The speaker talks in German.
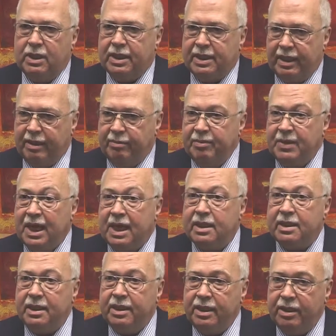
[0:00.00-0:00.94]
dass eben
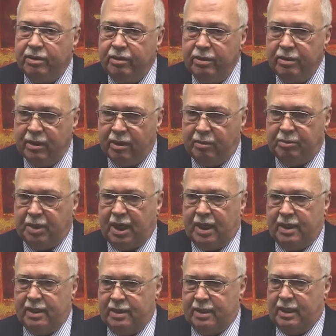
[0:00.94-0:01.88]
tatsächlich höhere
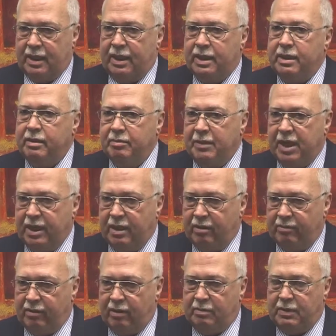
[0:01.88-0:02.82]
Preise als im
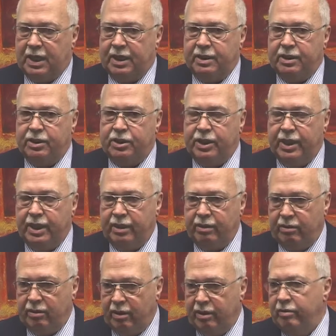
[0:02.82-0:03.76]
GKV-Bereich entstehen
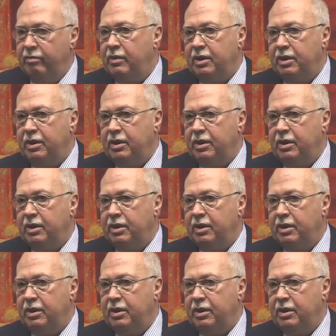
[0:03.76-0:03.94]
können,